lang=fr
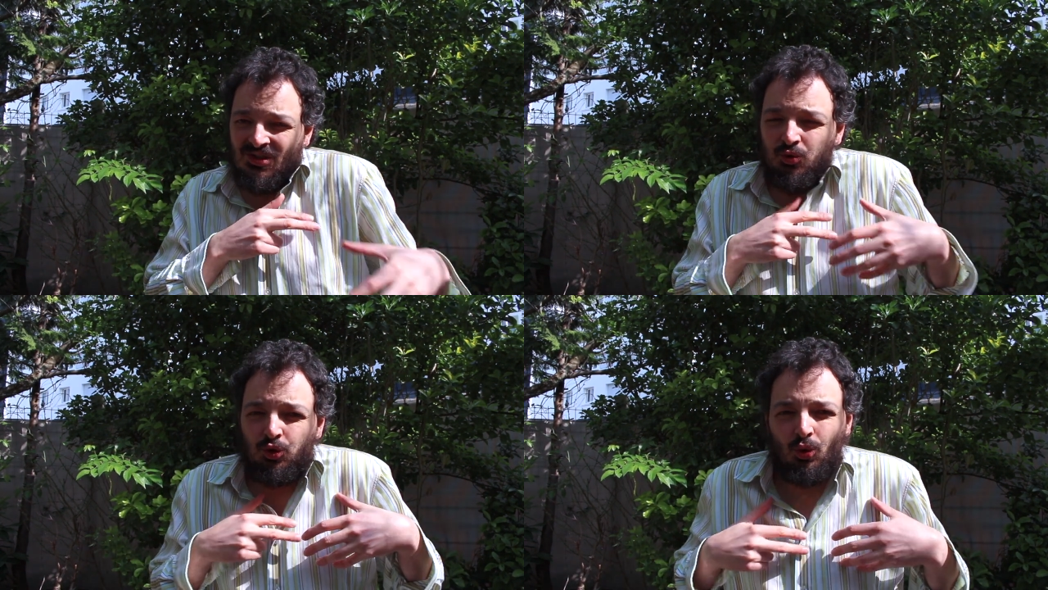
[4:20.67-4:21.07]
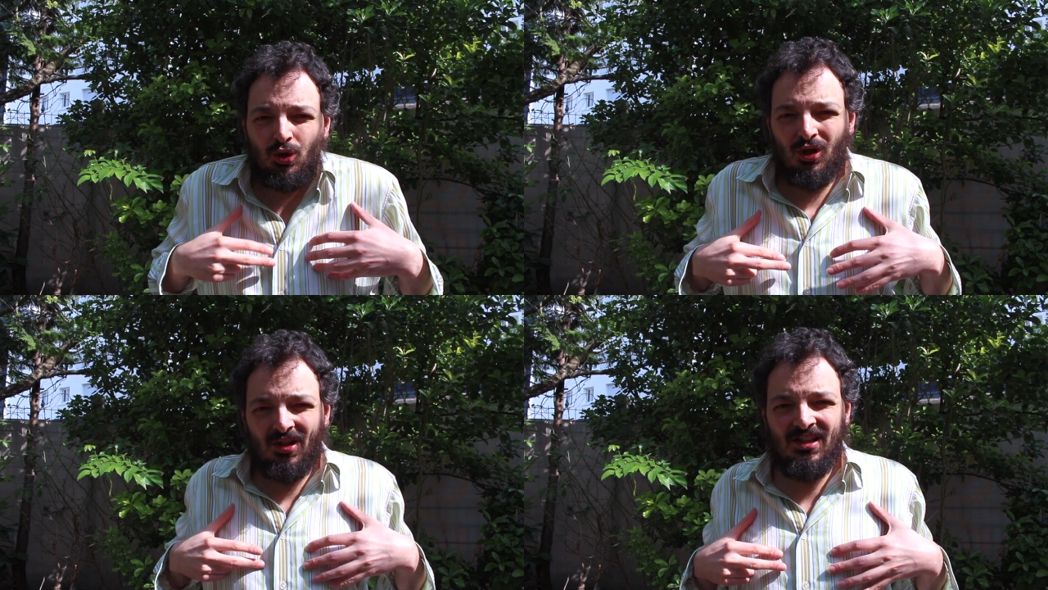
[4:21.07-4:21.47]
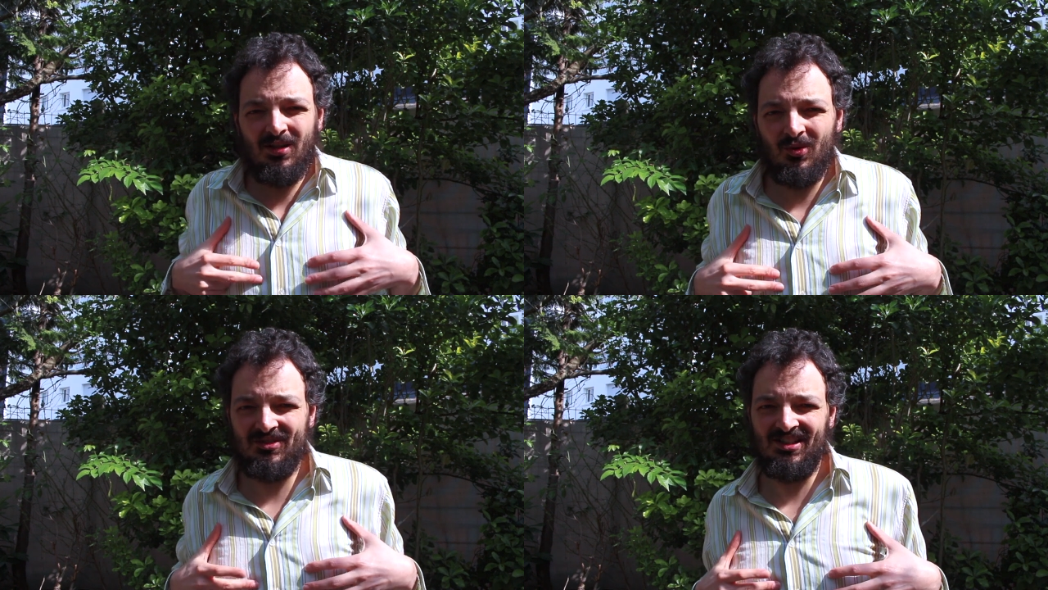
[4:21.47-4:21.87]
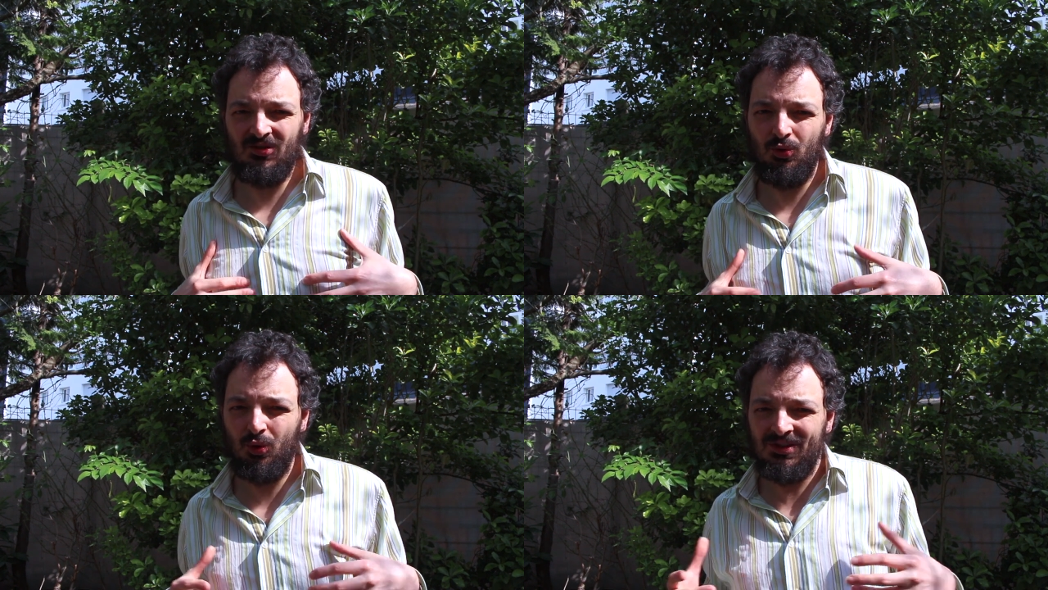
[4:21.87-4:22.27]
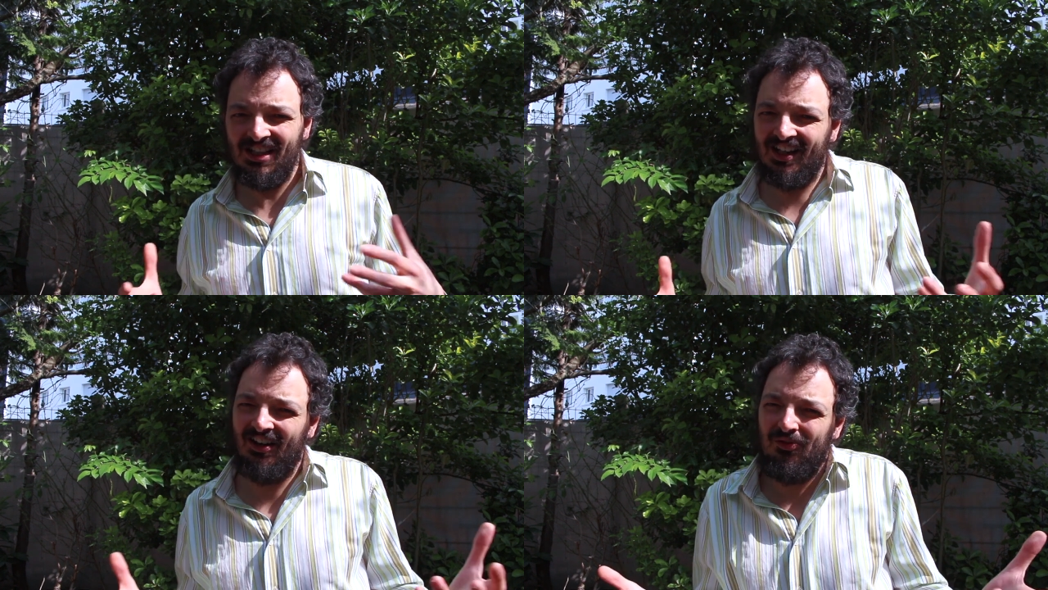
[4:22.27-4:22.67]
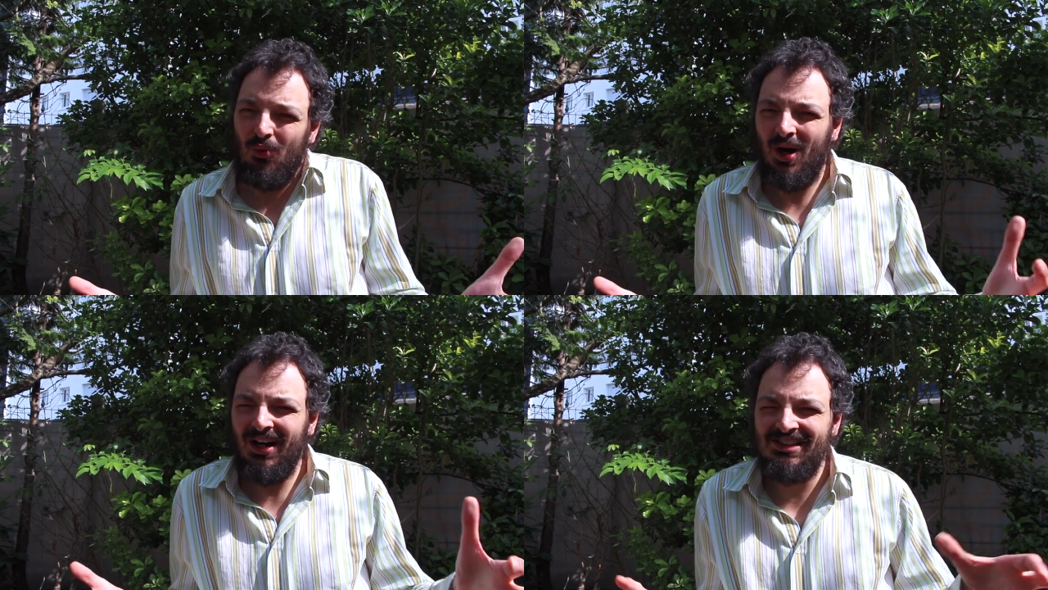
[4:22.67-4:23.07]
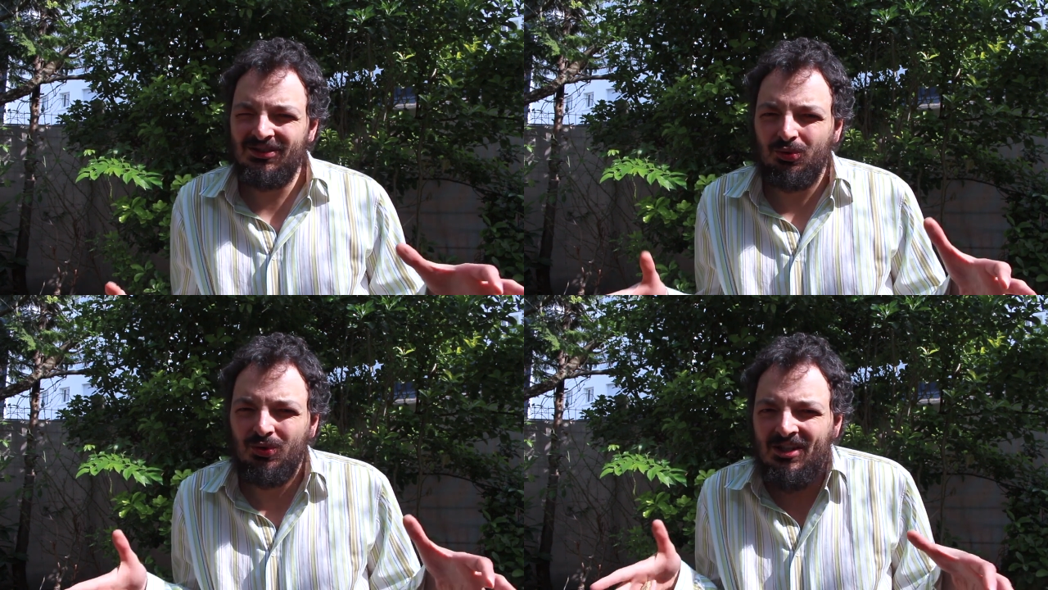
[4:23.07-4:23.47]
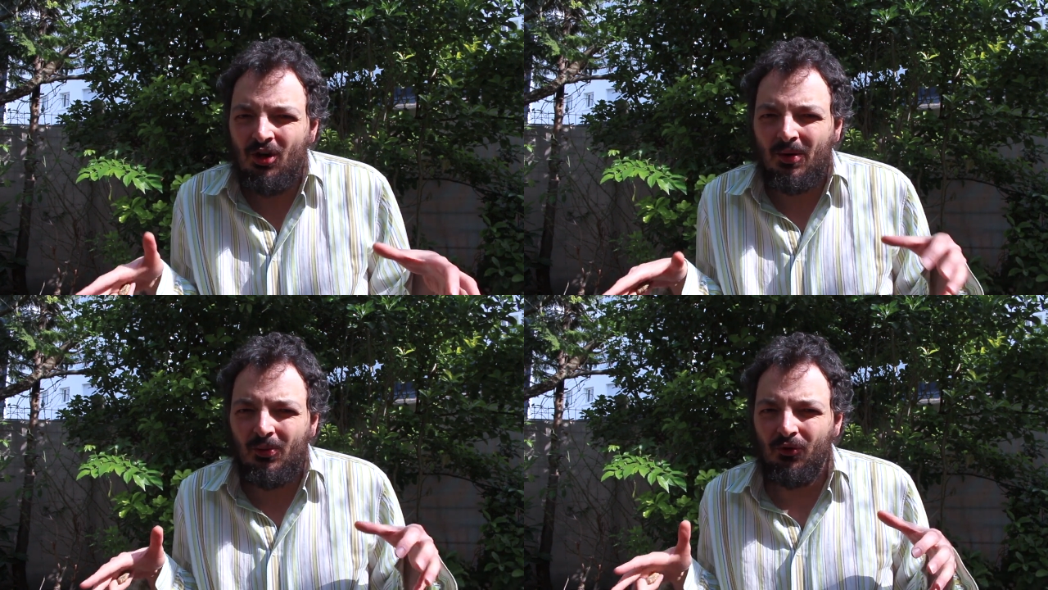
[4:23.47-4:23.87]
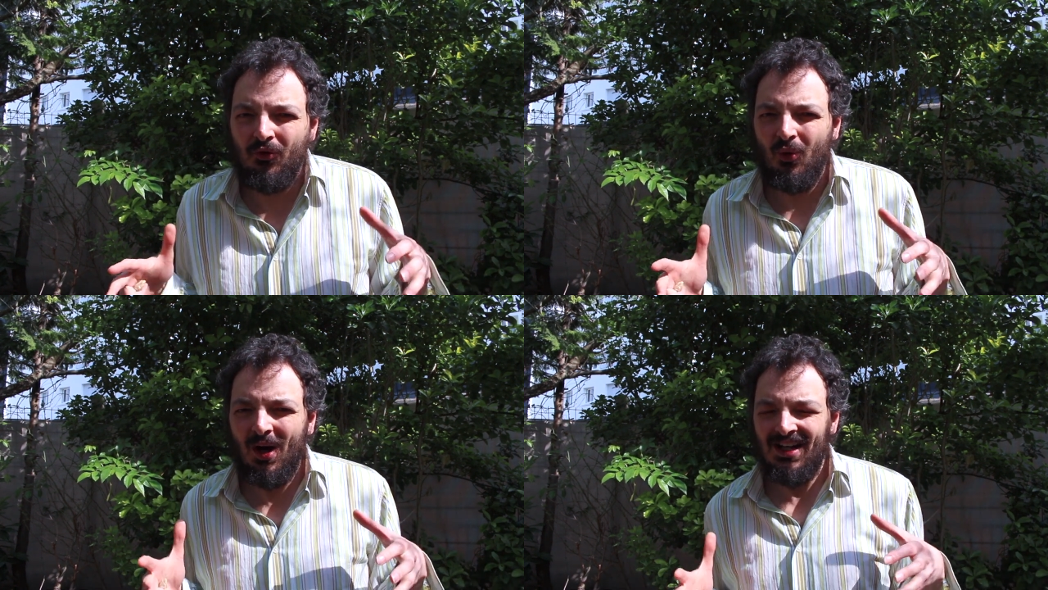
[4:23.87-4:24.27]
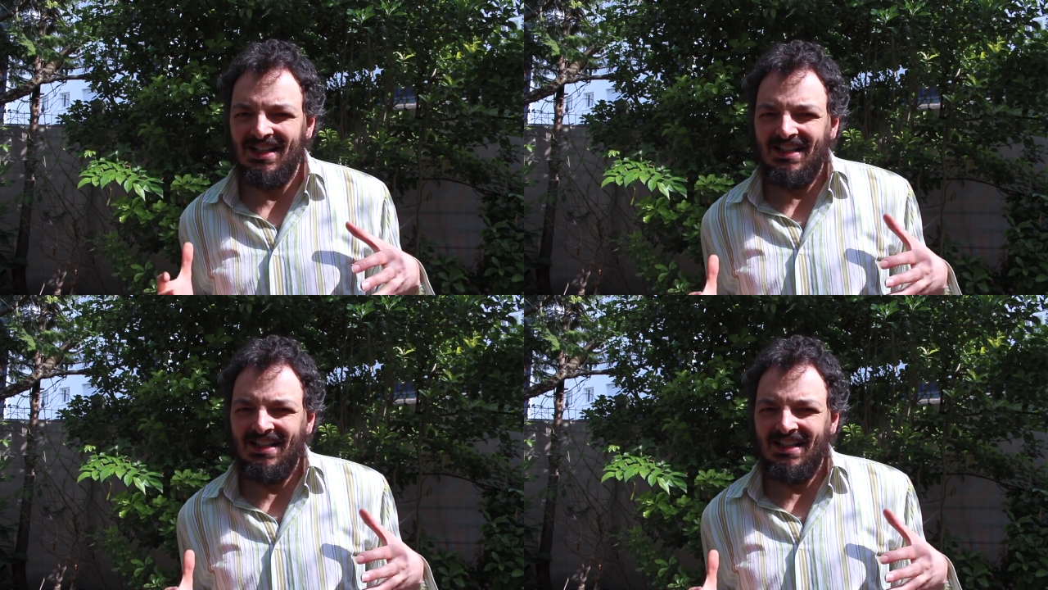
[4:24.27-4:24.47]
Tout son corps qui commence à s'engourdir, elle a froid, elle sent énormément de froid.